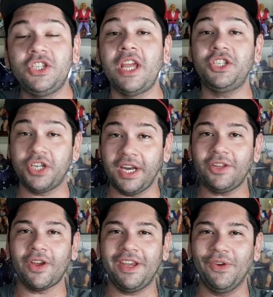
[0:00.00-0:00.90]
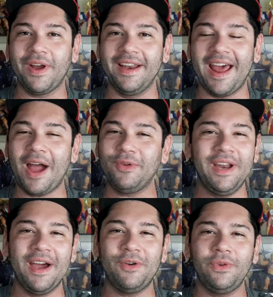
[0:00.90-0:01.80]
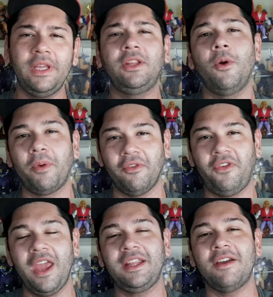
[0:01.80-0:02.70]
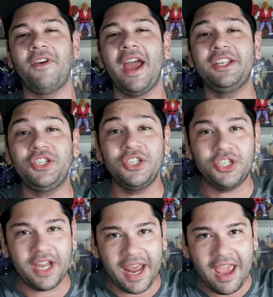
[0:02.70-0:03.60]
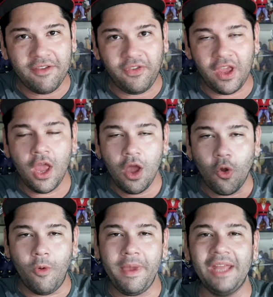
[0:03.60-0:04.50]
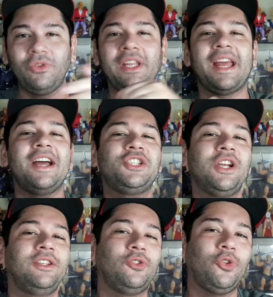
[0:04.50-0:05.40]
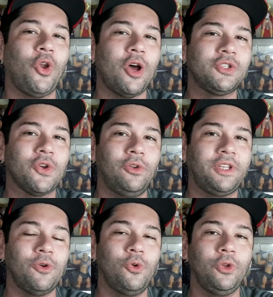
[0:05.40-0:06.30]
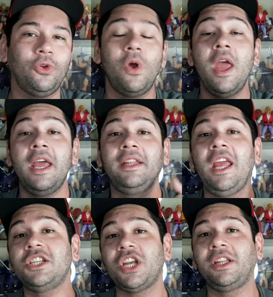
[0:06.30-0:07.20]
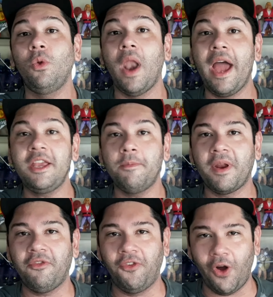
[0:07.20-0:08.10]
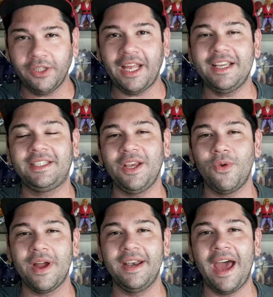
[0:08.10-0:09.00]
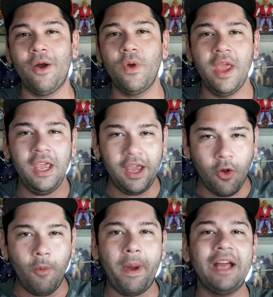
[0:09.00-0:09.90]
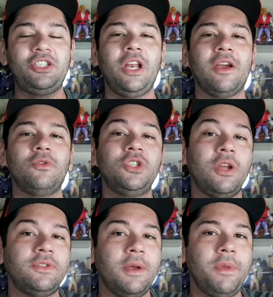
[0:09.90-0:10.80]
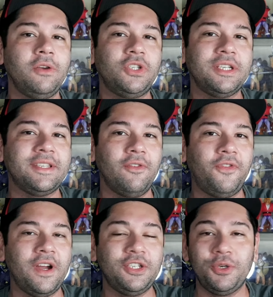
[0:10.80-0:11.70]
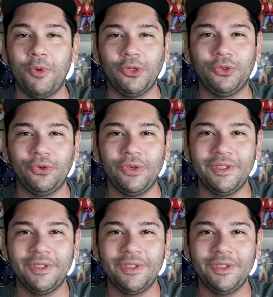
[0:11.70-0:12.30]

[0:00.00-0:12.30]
Já é inscrito aqui no canal, não? Então aproveita, vai, te inscreve, comenta o que está achando do nosso conteúdo, deixa teu like para fortalecer o canal e compartilha com os teus amigos que são fãs de Motu.